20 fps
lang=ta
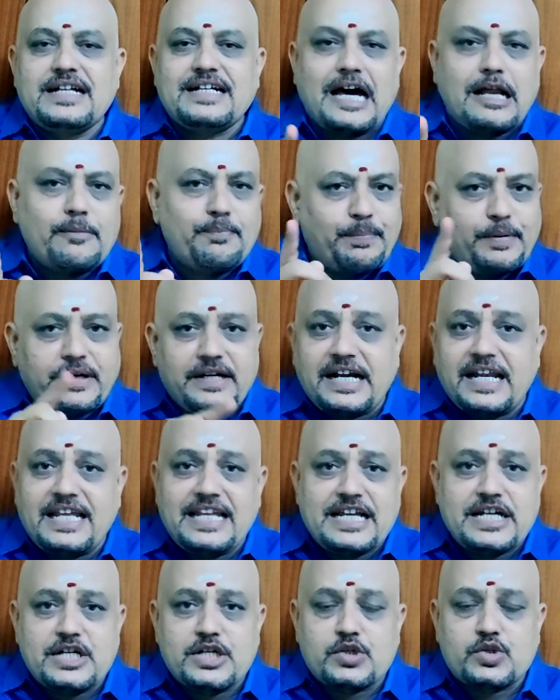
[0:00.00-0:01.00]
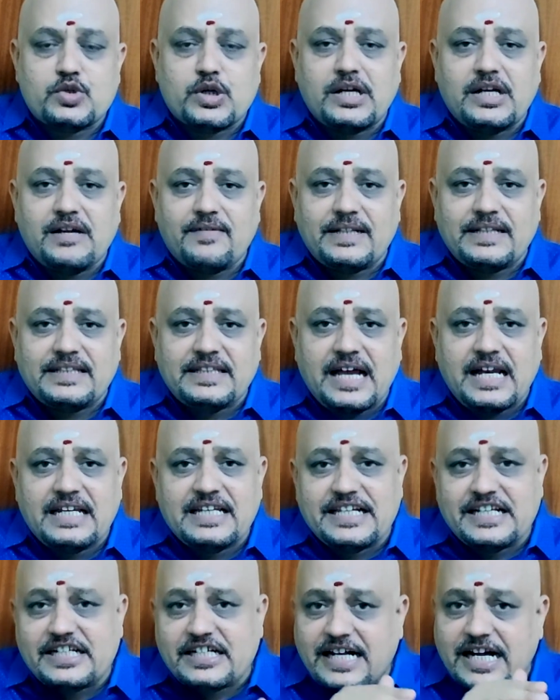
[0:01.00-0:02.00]
கற்பு நிலை என்று சொல்ல வந்தால்
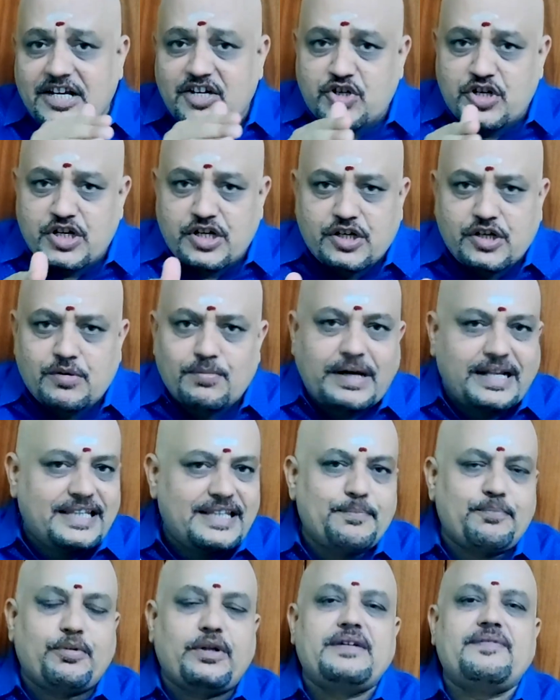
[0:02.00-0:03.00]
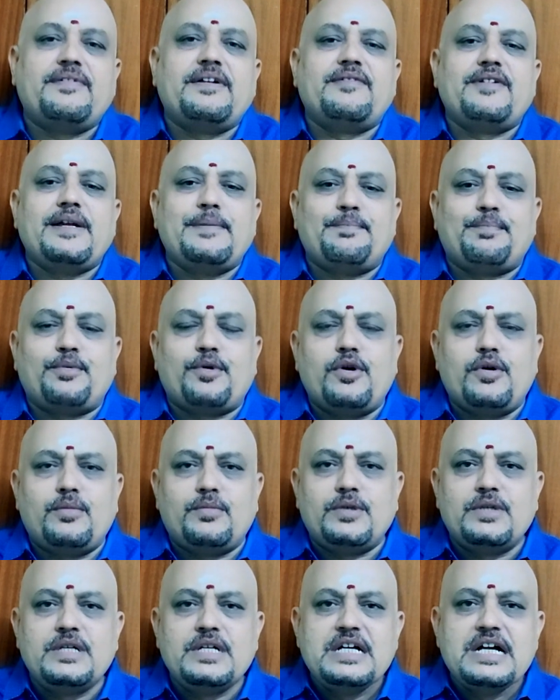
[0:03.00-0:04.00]
இரு கட்சிக்கும் அதை பொதுவில் வைப்போம்
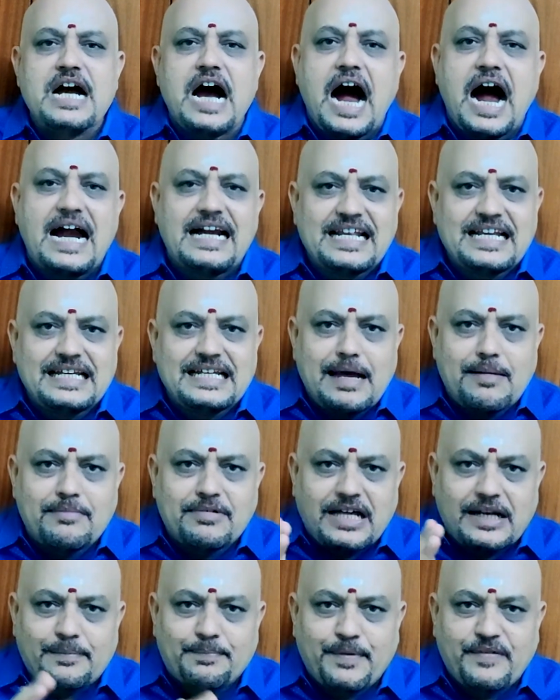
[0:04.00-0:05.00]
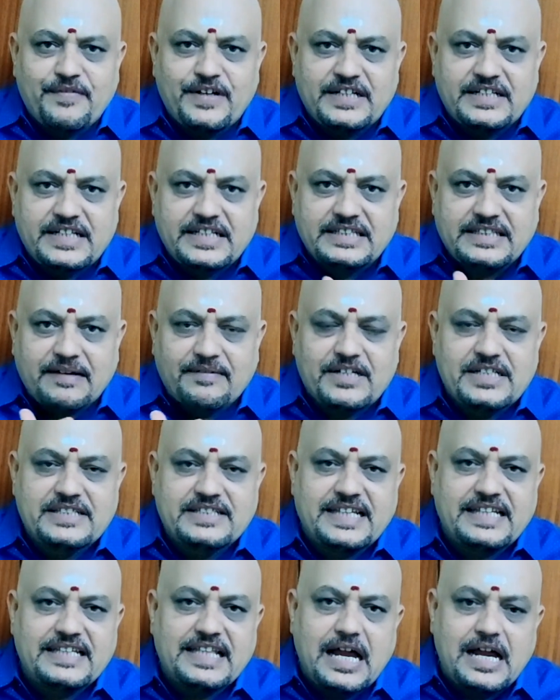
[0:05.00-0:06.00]
ஆனெல்லாம் கற்பை விட்டு தவறு
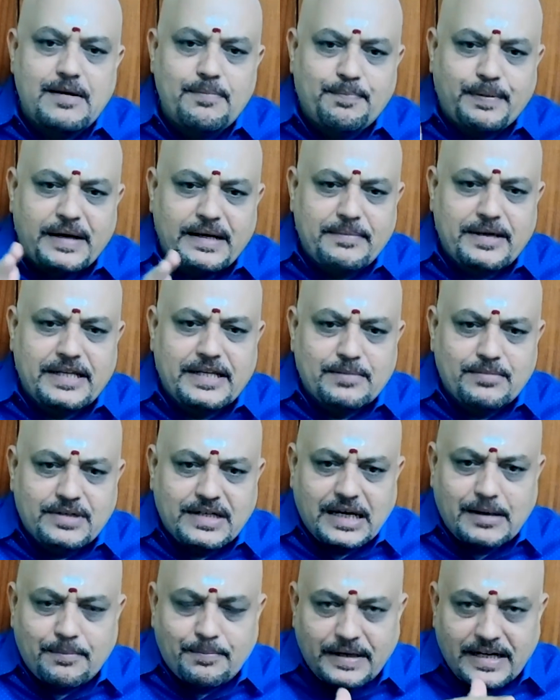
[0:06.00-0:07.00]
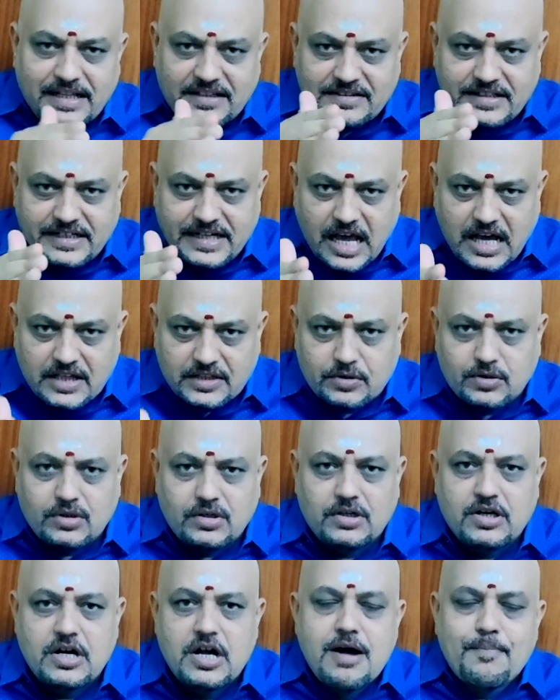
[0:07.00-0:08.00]
செய்தால் பெண்மையும் கற்பிடந்திடாதோ
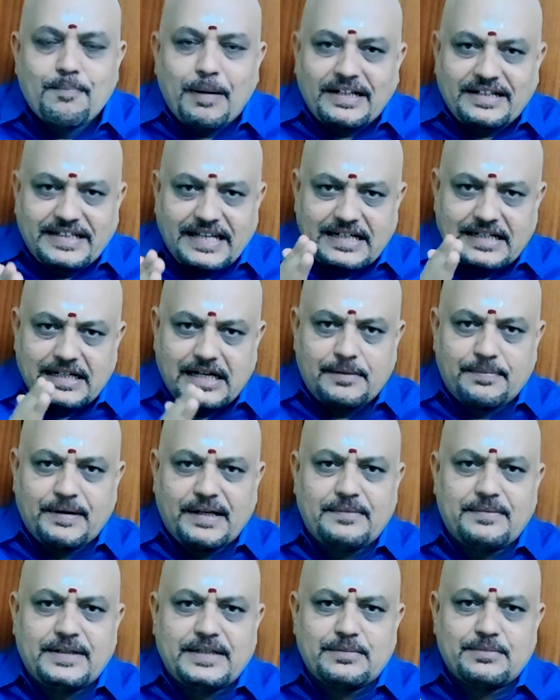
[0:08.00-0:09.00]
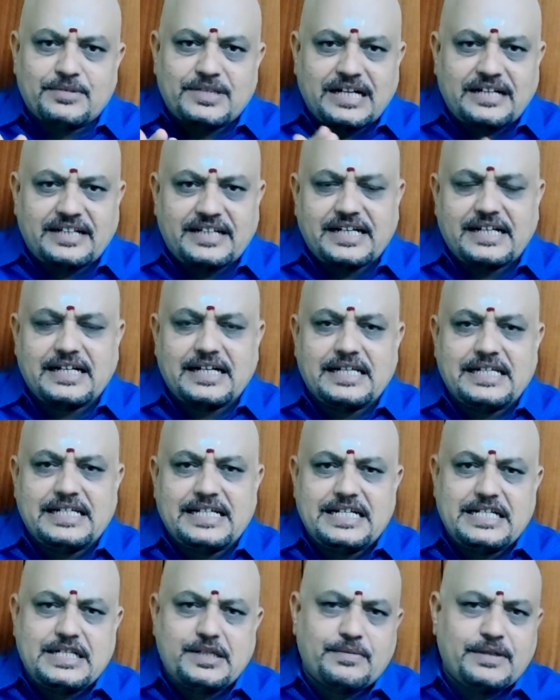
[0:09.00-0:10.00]
பட்டங்கள் வருவதும் சட்டங்கள்
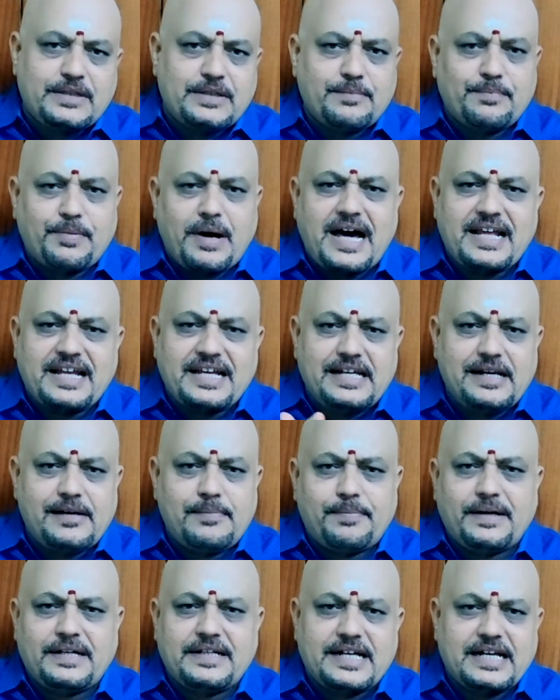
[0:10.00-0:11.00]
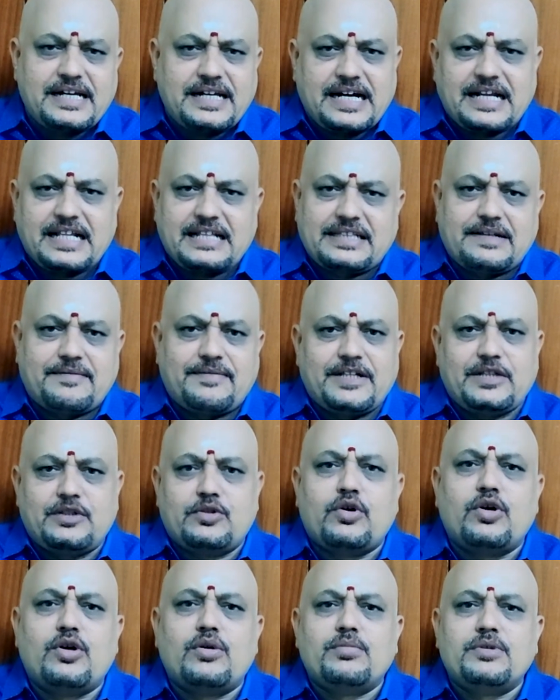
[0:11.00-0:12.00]
இயற்றுவதும் பாரி பெண்கள் நடத்த
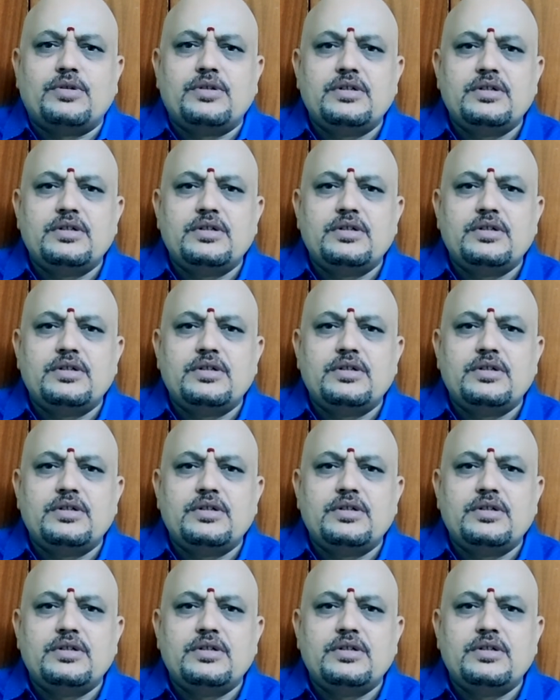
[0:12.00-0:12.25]
வந்தோம்